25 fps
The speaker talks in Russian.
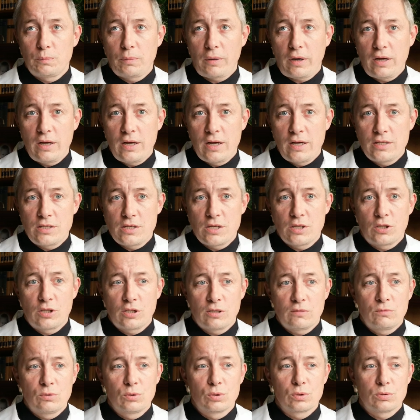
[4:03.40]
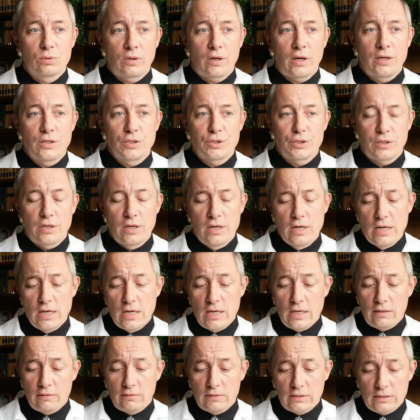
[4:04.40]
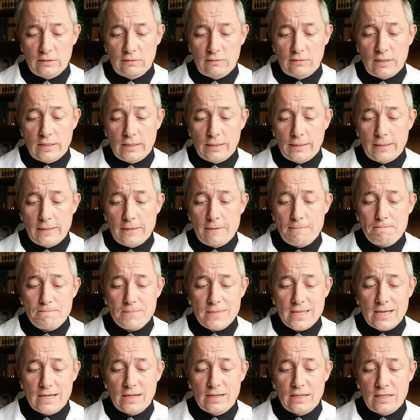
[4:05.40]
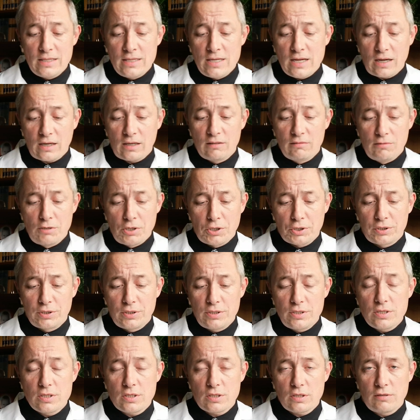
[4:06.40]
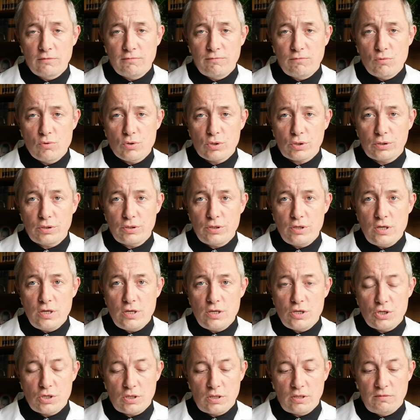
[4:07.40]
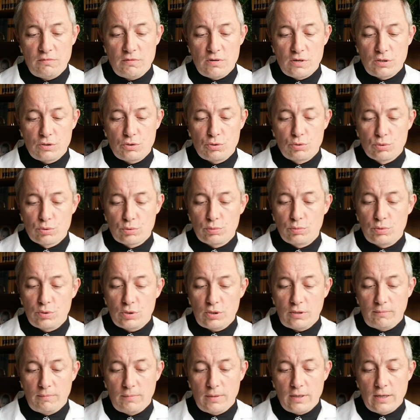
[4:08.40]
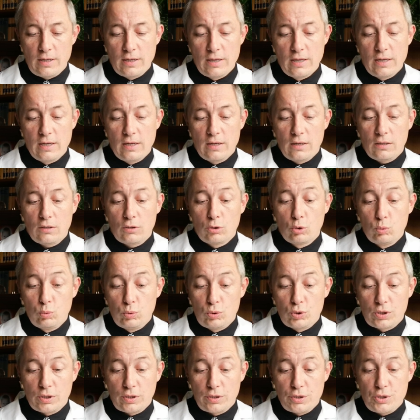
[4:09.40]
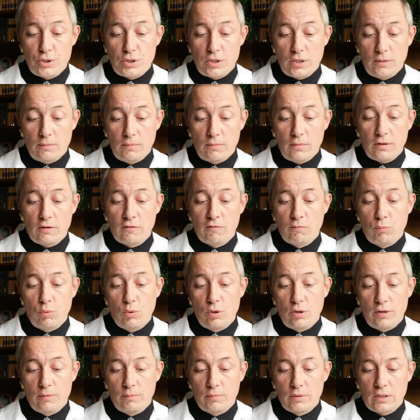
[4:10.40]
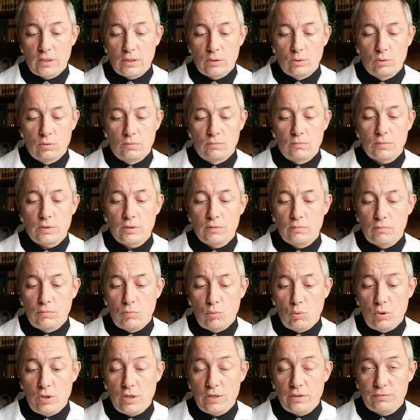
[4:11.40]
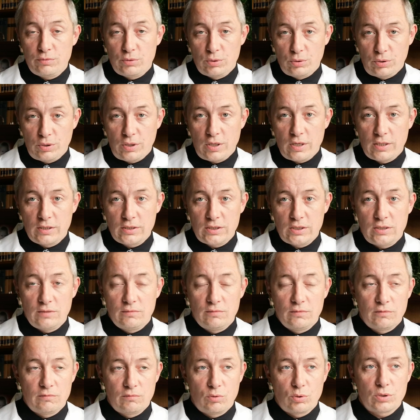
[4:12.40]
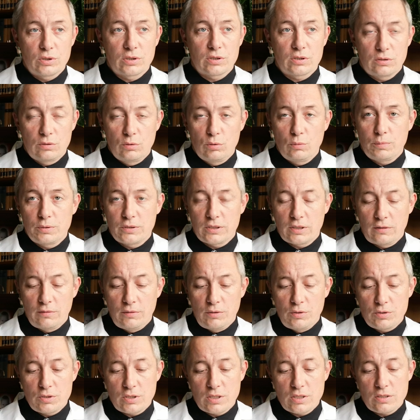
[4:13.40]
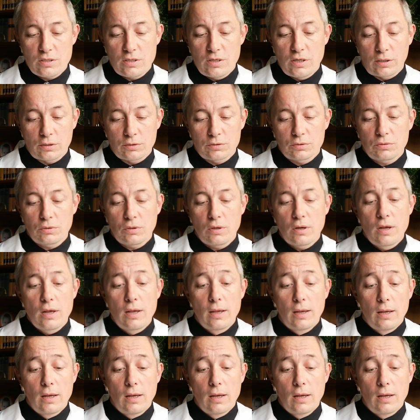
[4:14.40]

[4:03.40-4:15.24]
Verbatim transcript: восприятие того, что раньше вызывало э, ярко выраженный дискомфорт, и человек чувствует себя лучше, чем в более молодом и более все-таки активном возрасте, ну, по сравнению со старостью.